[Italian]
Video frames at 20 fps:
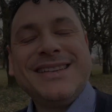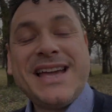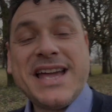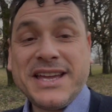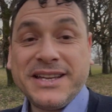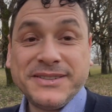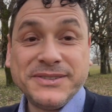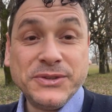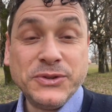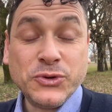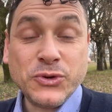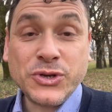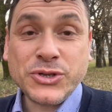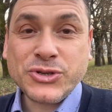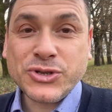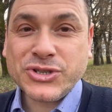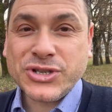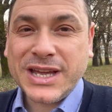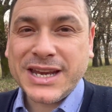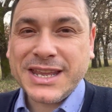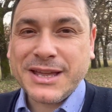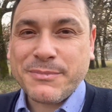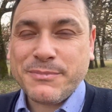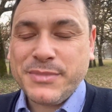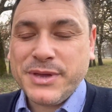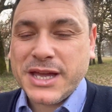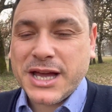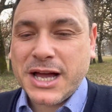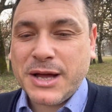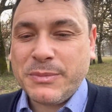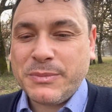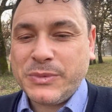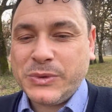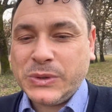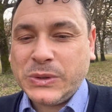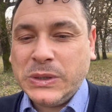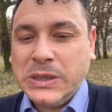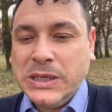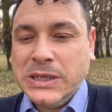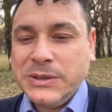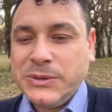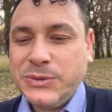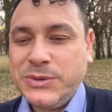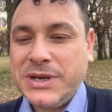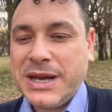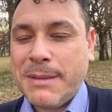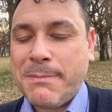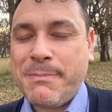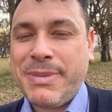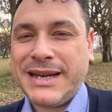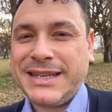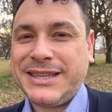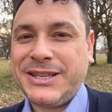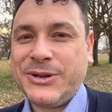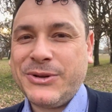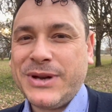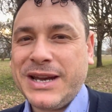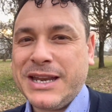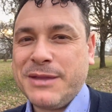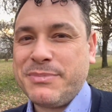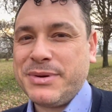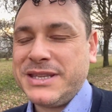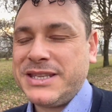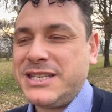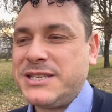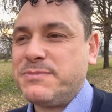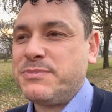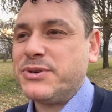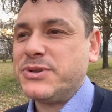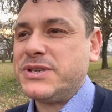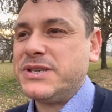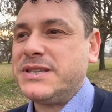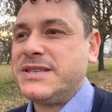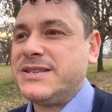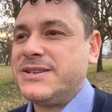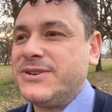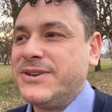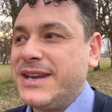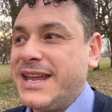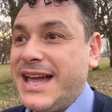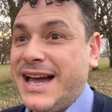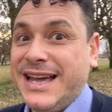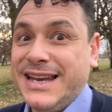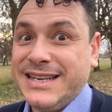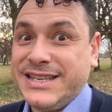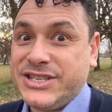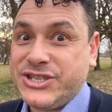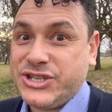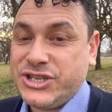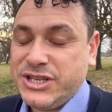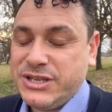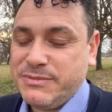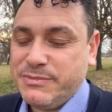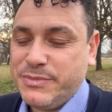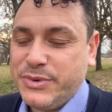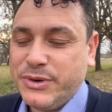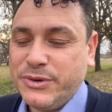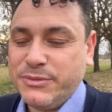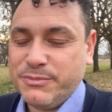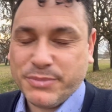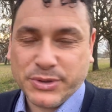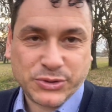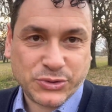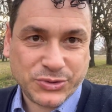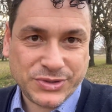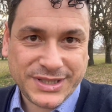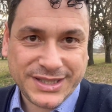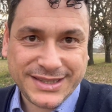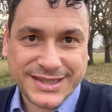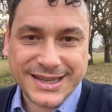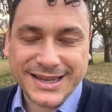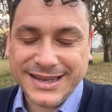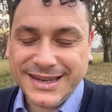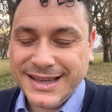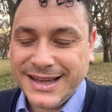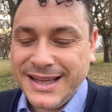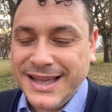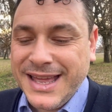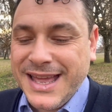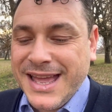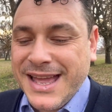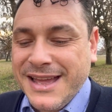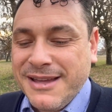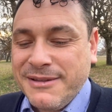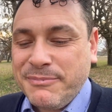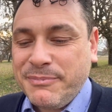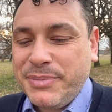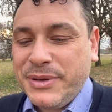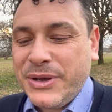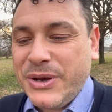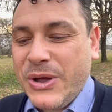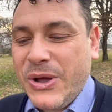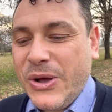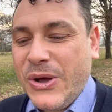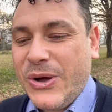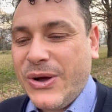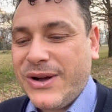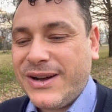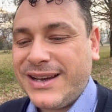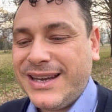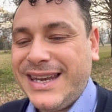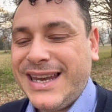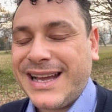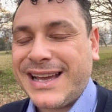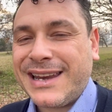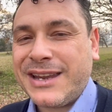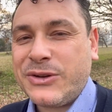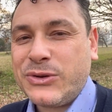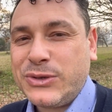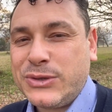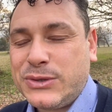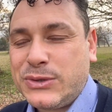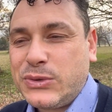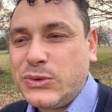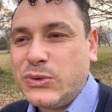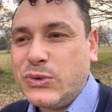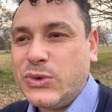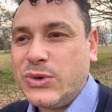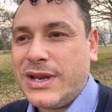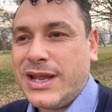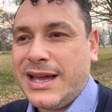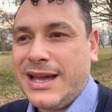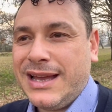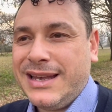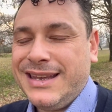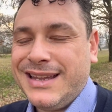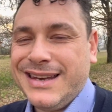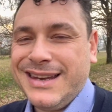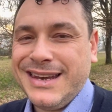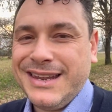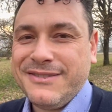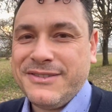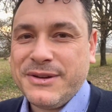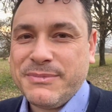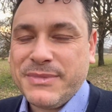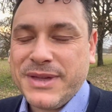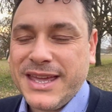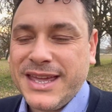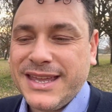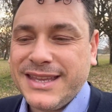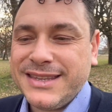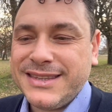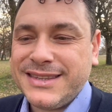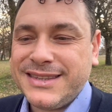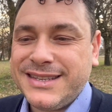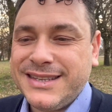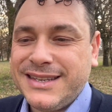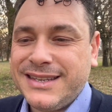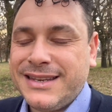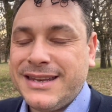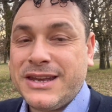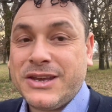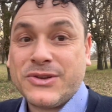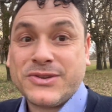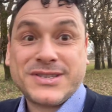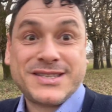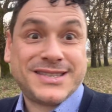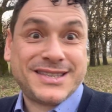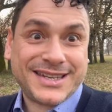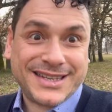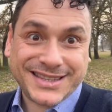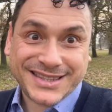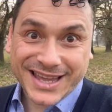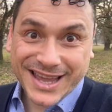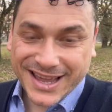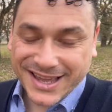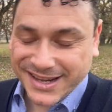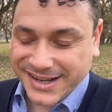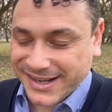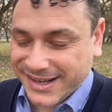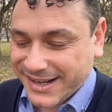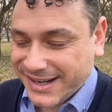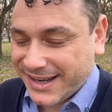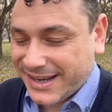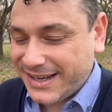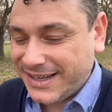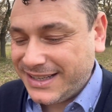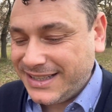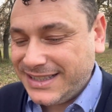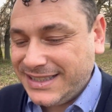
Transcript: Eh, noi ciociari abbiamo una particolare predisposizione al cibo, un po' tutta Italia, però l'agricoltura, gli allevamenti, le nostre terre.